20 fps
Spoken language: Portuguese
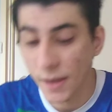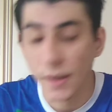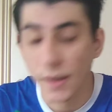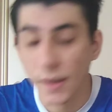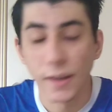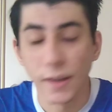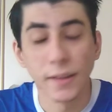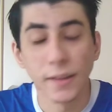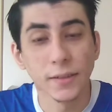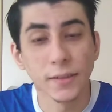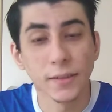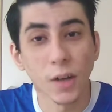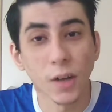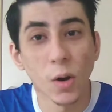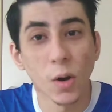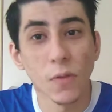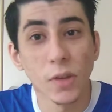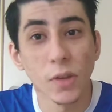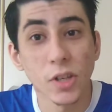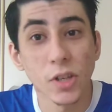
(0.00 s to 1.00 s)
Então
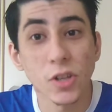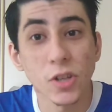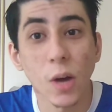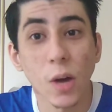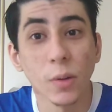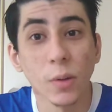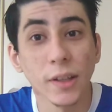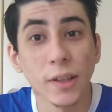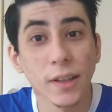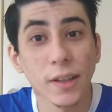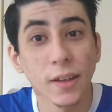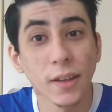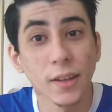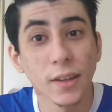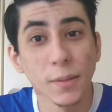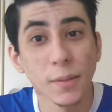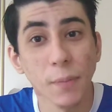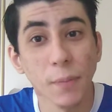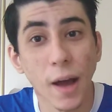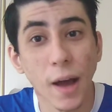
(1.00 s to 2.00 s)
eu vou deixar o link aqui
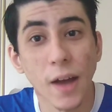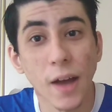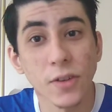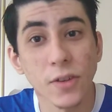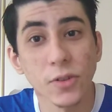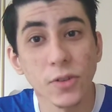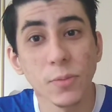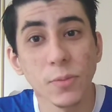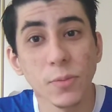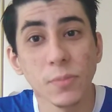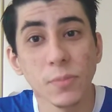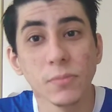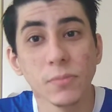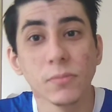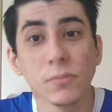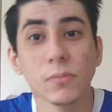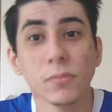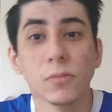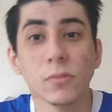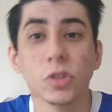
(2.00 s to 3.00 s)
embaixo
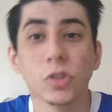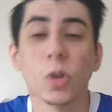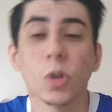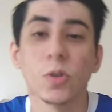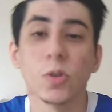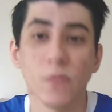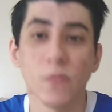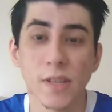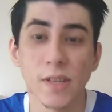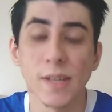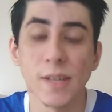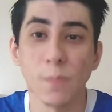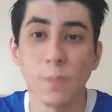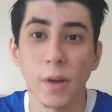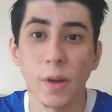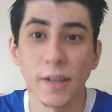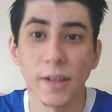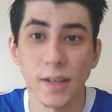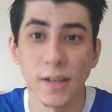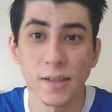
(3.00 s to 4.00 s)
de onde vocês
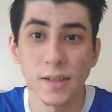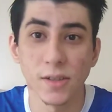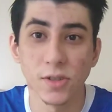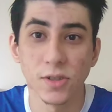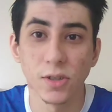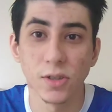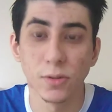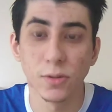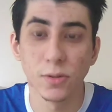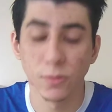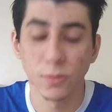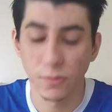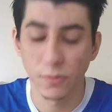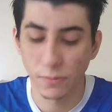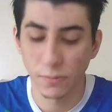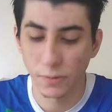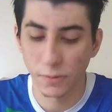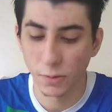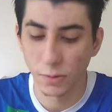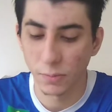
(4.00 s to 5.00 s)
podem assistir o
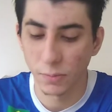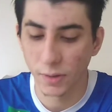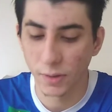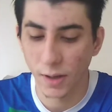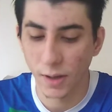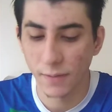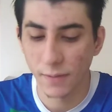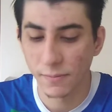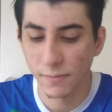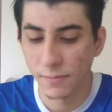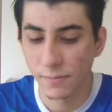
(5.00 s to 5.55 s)
filme, né?